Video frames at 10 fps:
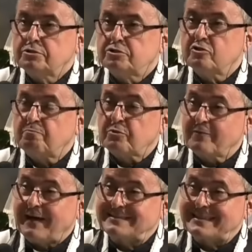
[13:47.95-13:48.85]
Dzieci
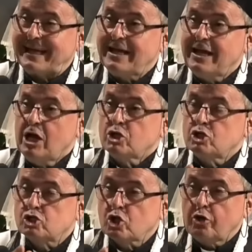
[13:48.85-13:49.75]
wprowadzę
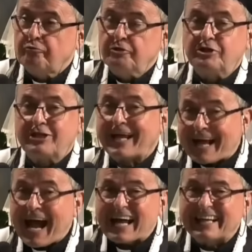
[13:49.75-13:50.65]
sowite
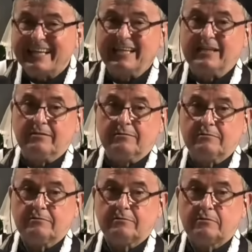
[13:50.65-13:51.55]
kary
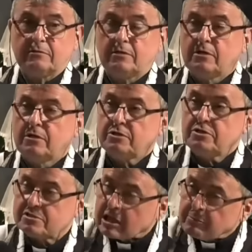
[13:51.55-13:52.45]

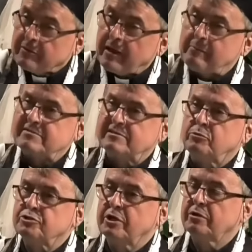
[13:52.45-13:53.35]
i skarbona
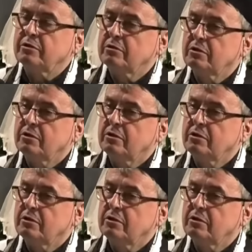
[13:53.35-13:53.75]
Matce Bożej.